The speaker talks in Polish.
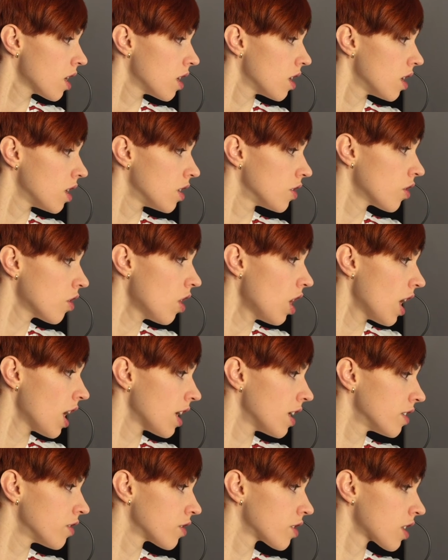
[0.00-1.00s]
E, no,
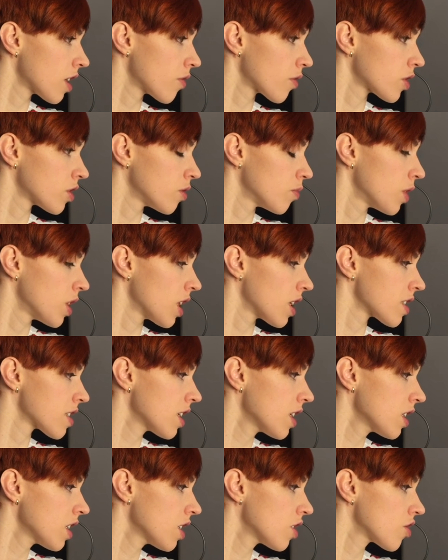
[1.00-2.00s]
ale dostałam właśnie maila z
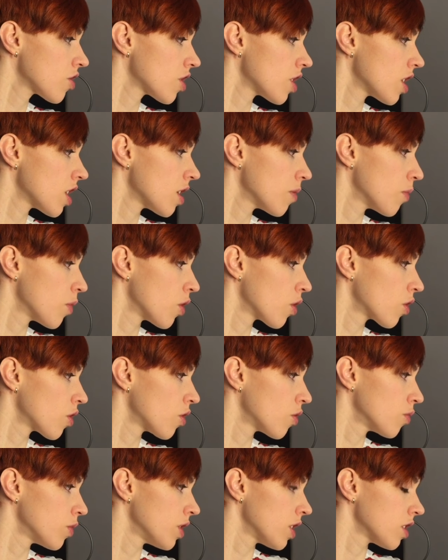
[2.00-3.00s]
rana, że
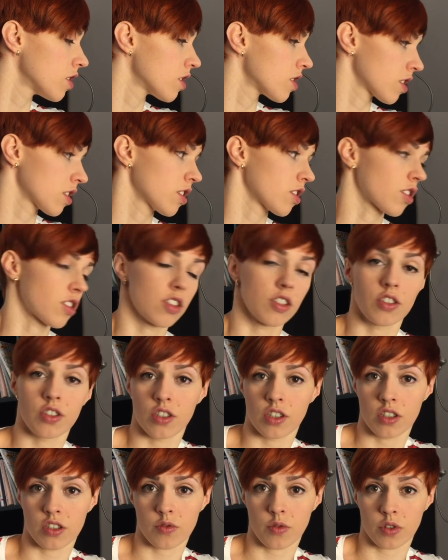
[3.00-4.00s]
mogą mi dać cenę
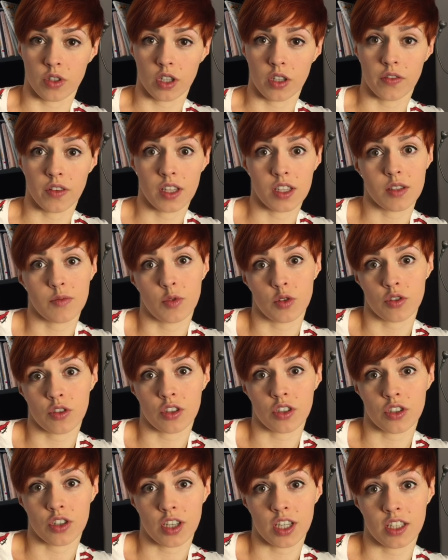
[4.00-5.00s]
41 zł, więc może
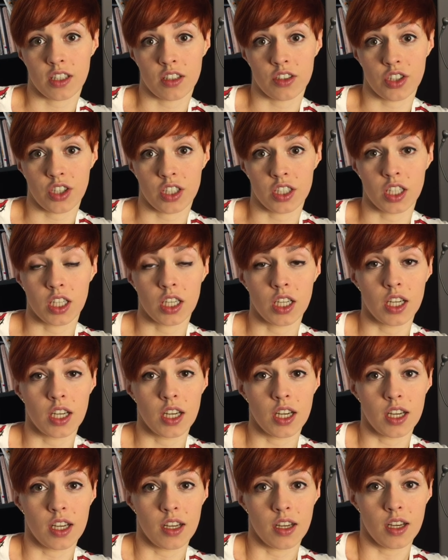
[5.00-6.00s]
jeszcze jeden dzień
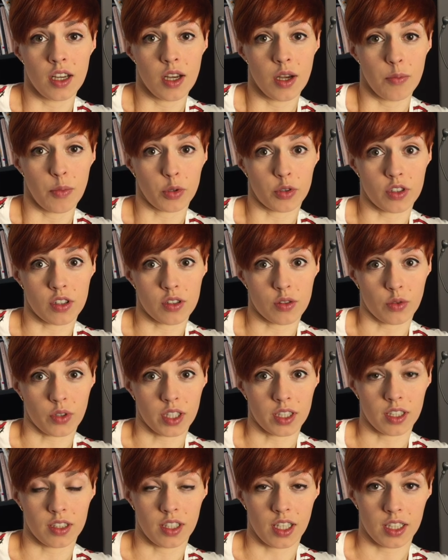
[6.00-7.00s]

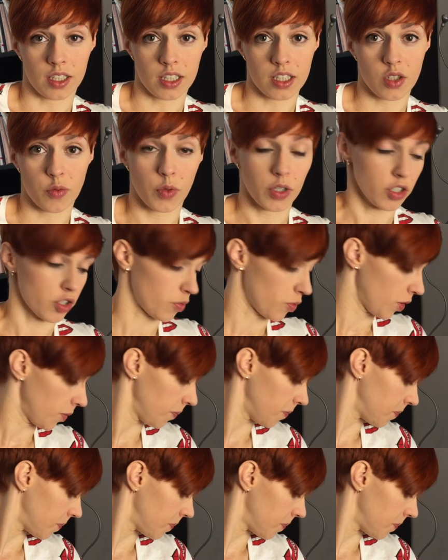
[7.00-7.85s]
potestuję te diety, zobaczymy.